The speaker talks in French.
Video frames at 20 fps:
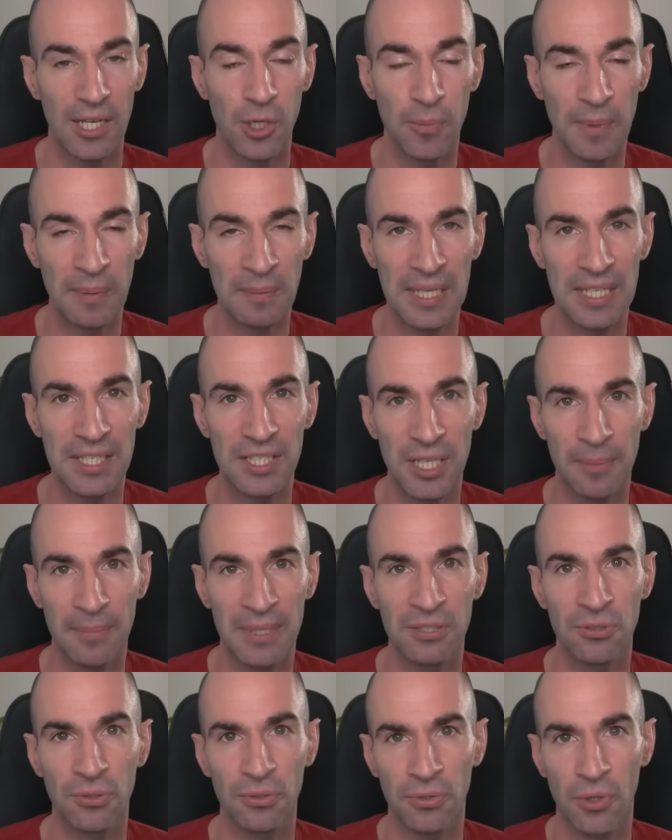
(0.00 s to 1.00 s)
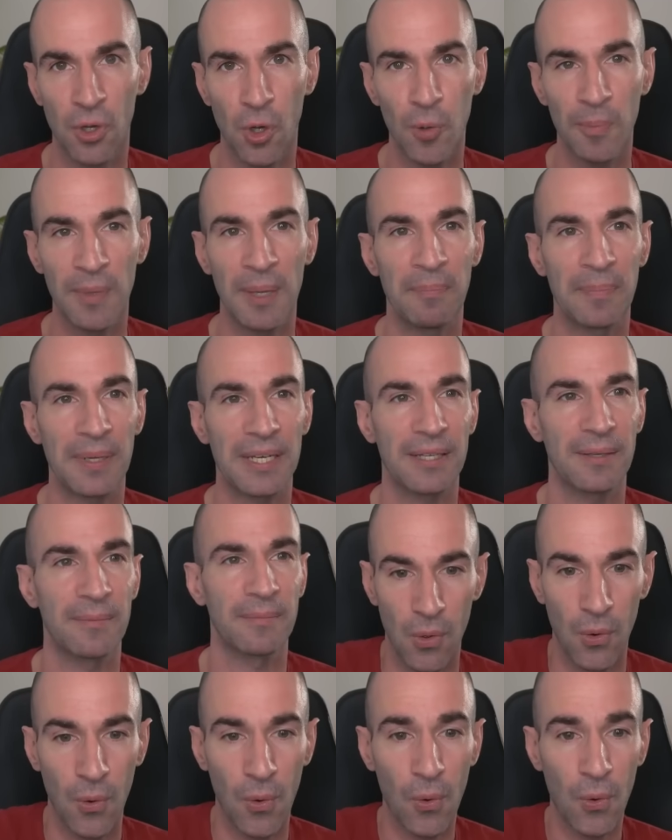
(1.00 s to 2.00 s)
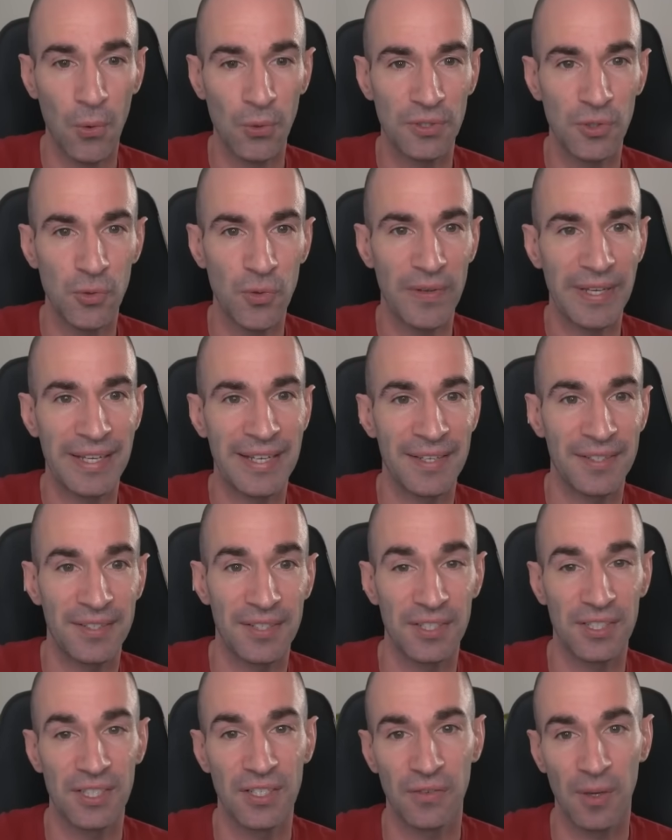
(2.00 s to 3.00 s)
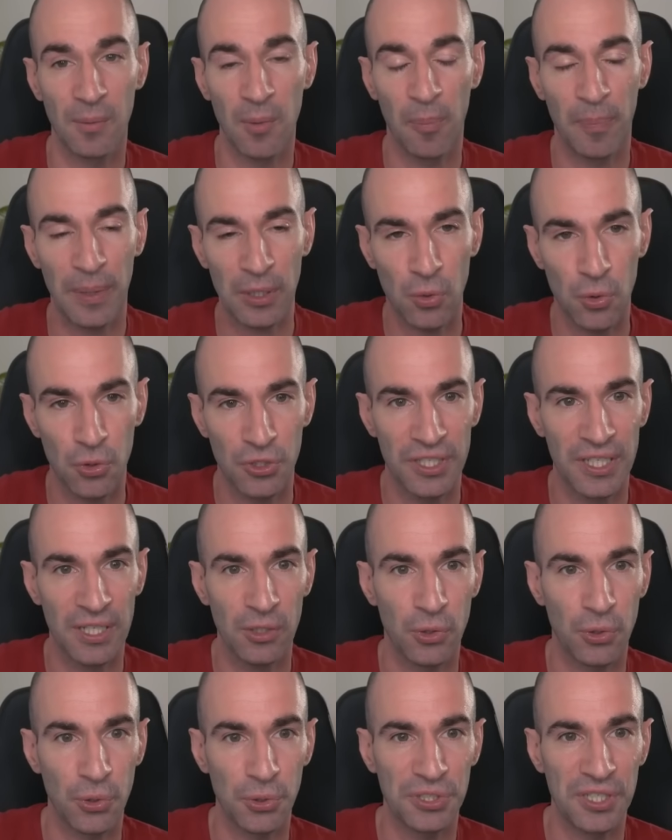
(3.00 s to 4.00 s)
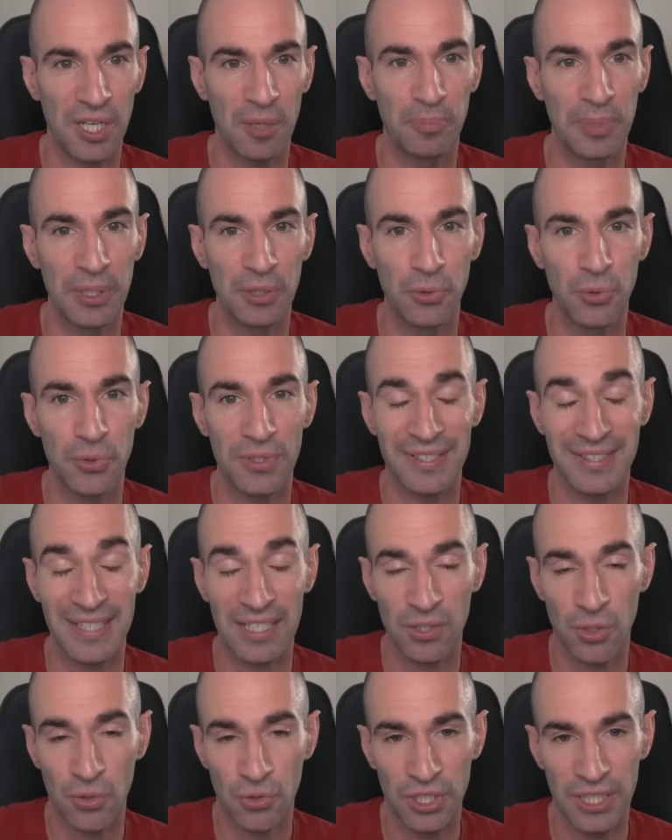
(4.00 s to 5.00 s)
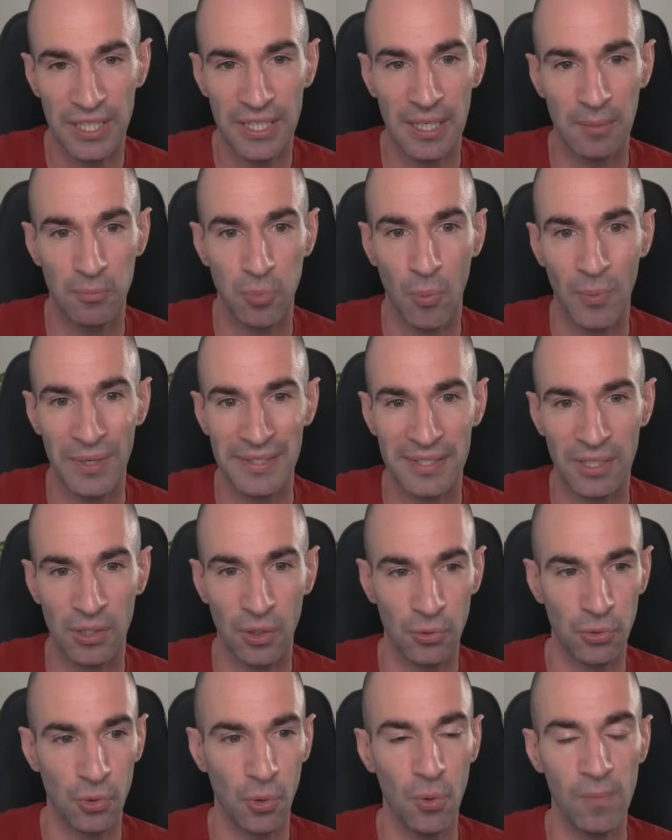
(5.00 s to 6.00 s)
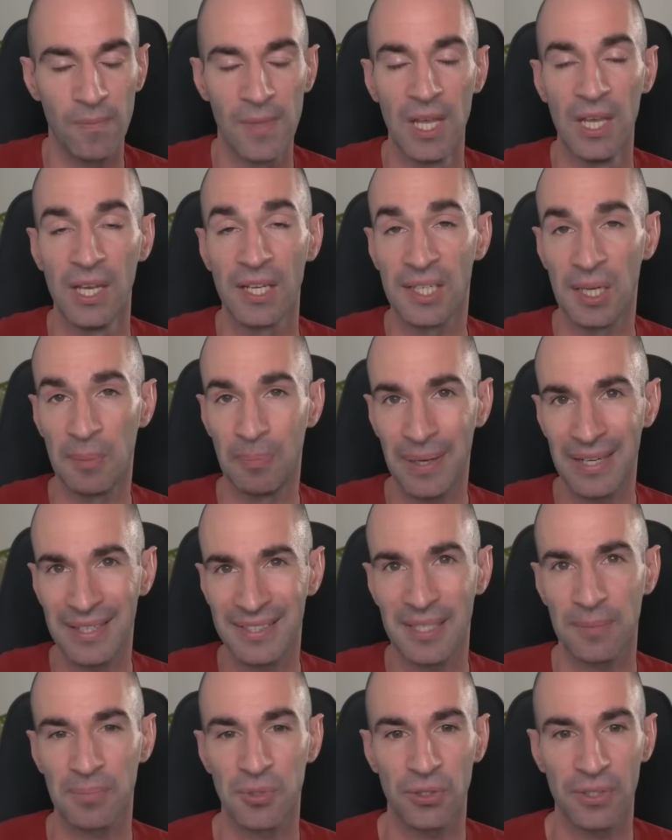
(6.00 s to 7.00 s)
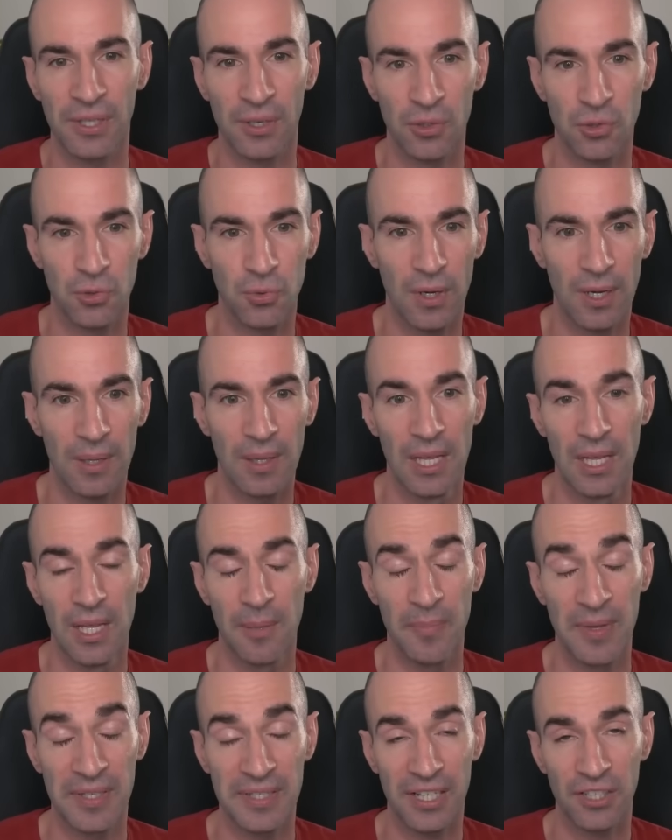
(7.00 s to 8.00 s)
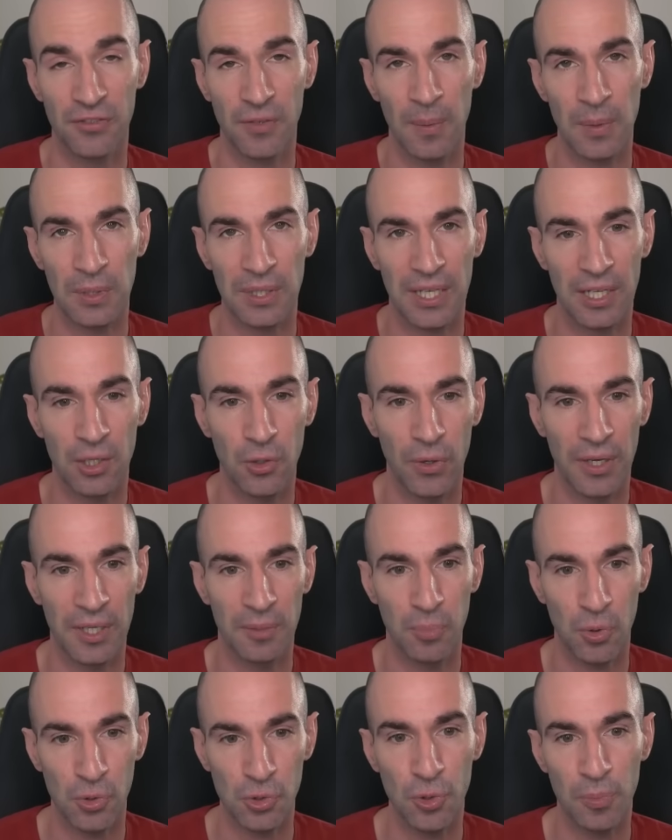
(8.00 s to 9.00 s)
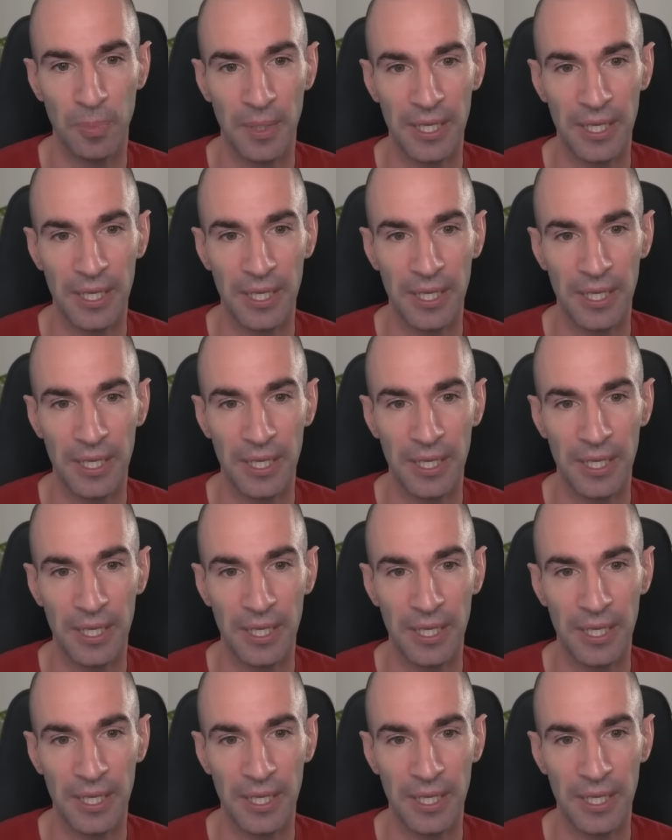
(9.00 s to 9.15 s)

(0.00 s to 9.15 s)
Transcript: Et le même kit chez Amazon au même prix. On continue avec un SSD vraiment pas trop cher, le Crucial P2 500Go pour moins de 50€. Il n'est pas exceptionnel en soi, mais ça reste vraiment très correct pour ce